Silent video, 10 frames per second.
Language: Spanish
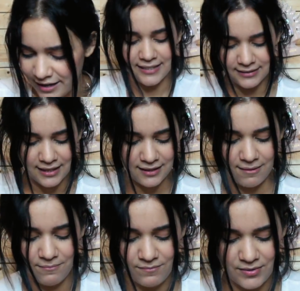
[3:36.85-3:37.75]
Esta
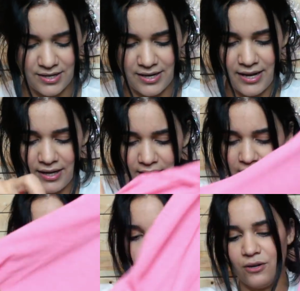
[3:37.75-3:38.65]
también
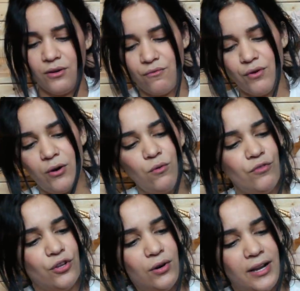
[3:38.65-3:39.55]
creo que fue
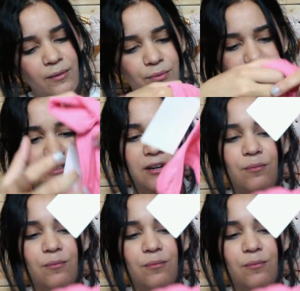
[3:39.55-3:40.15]
un dólar, por eso la